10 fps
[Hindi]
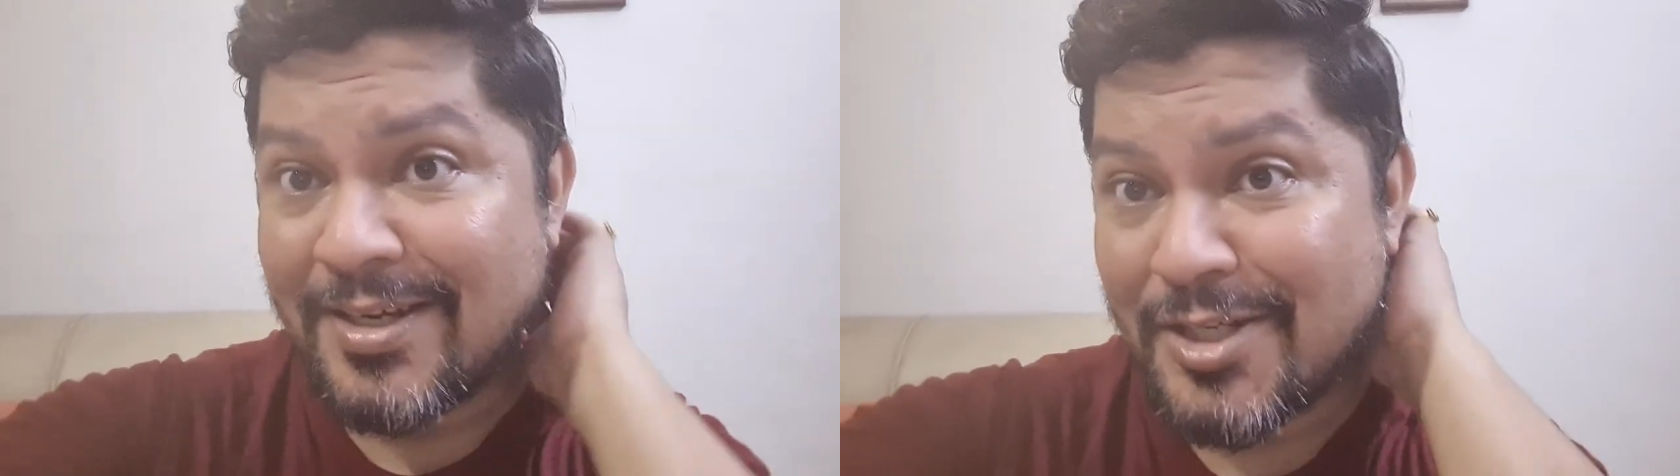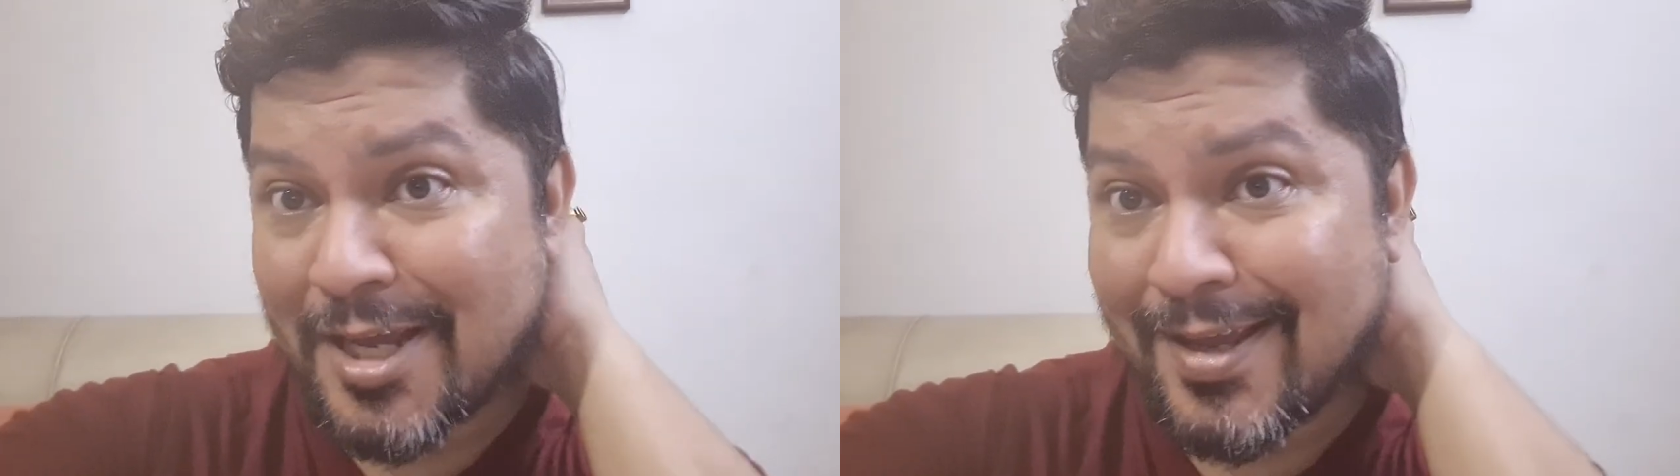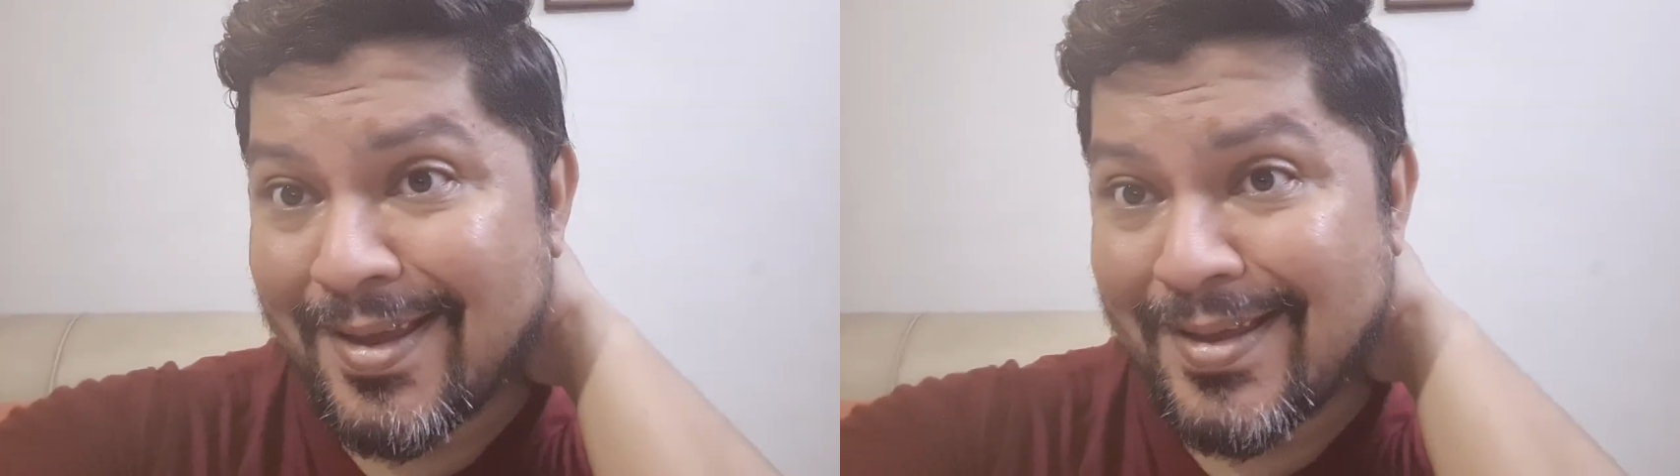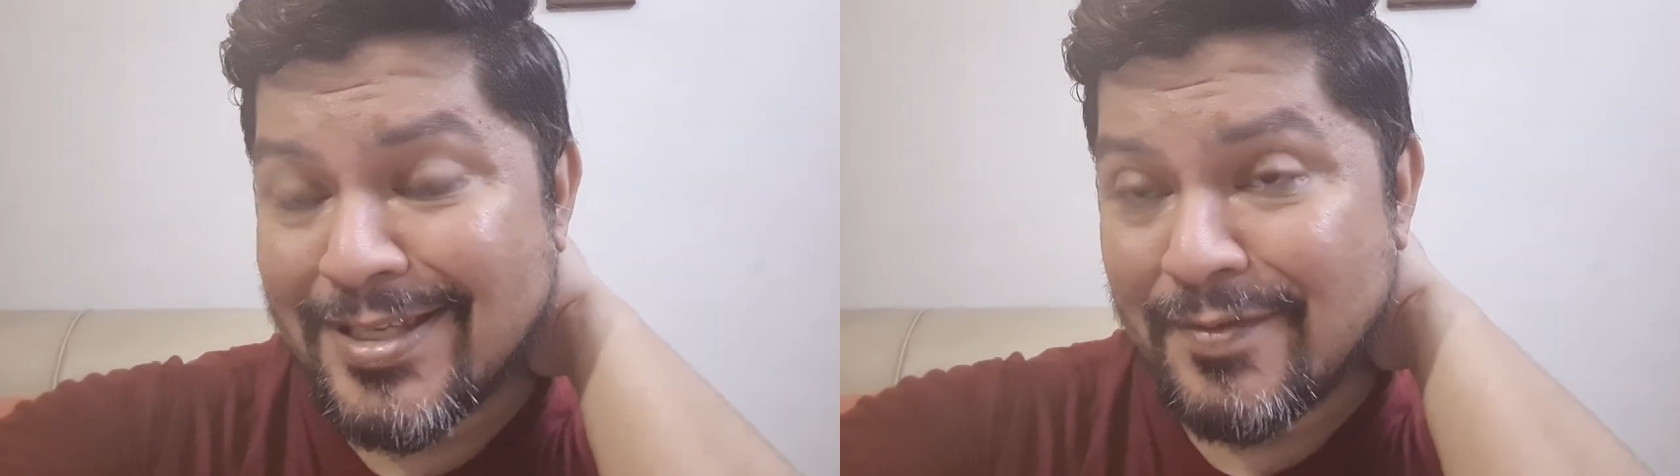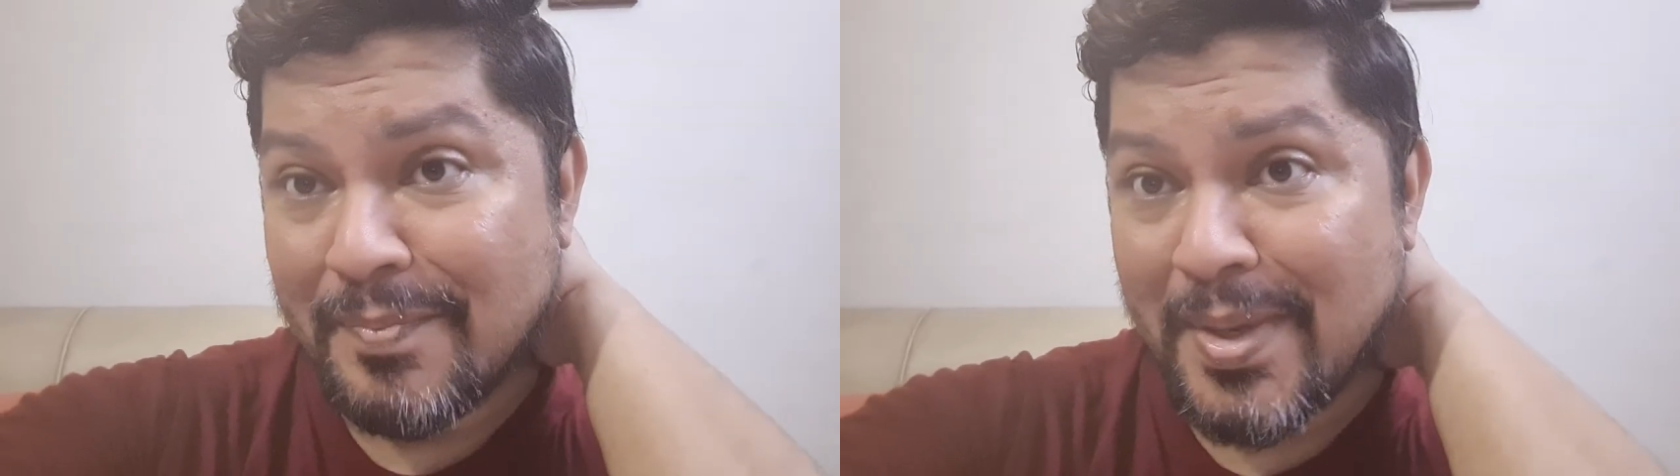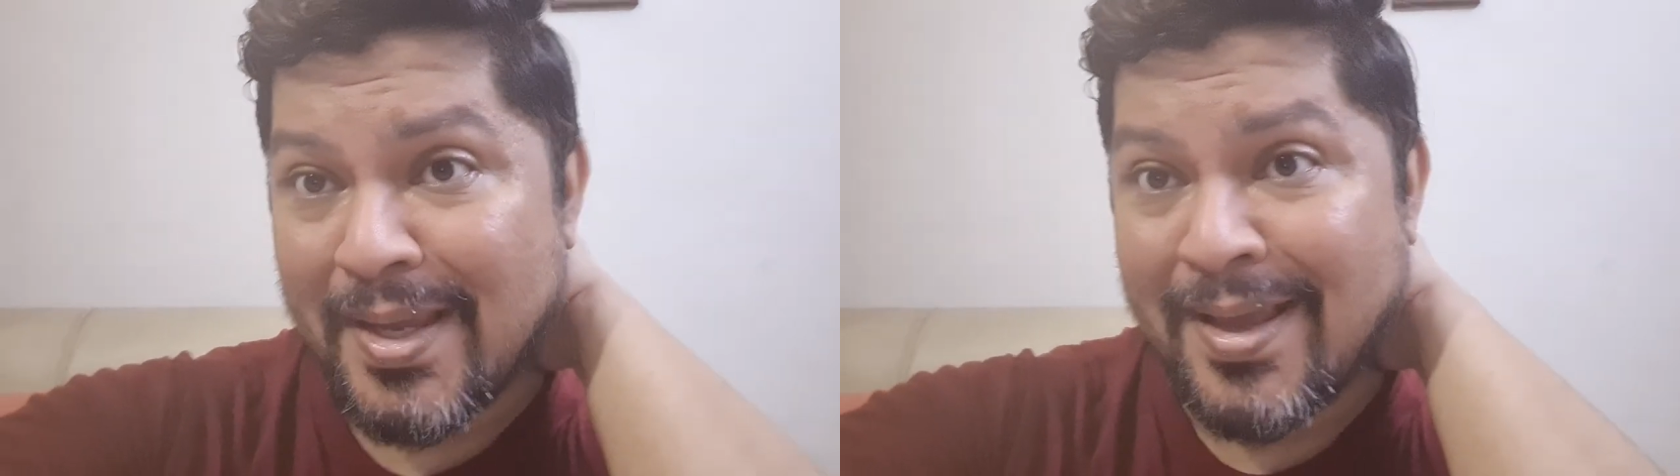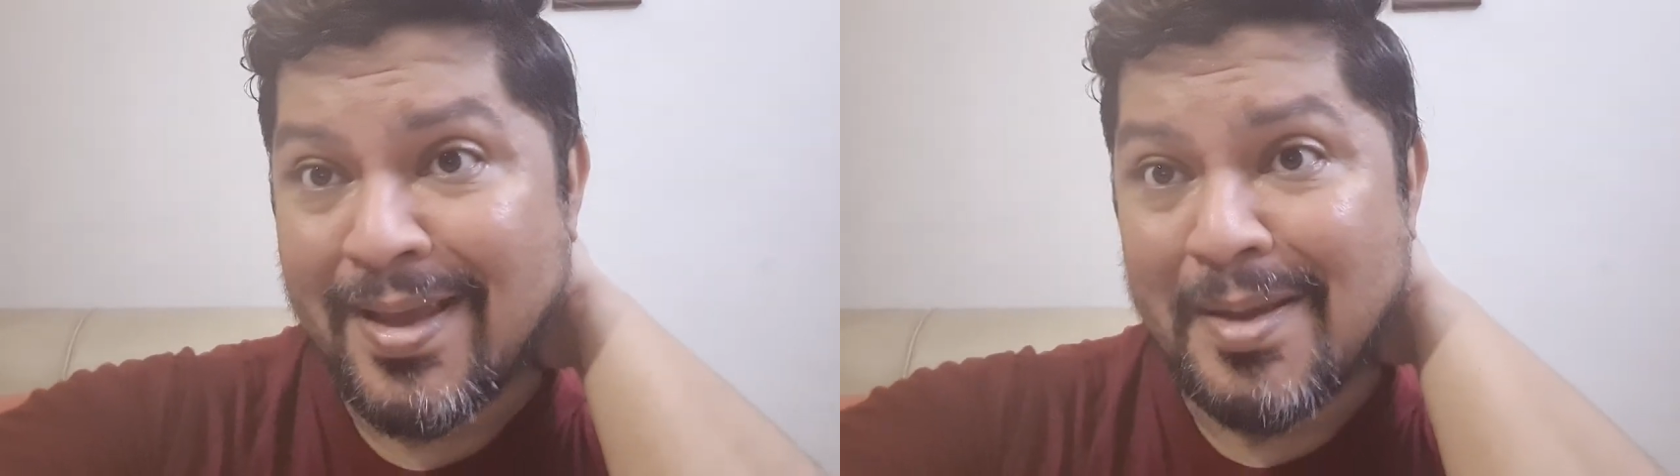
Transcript: दर्शाया गया है इस फिल्म पे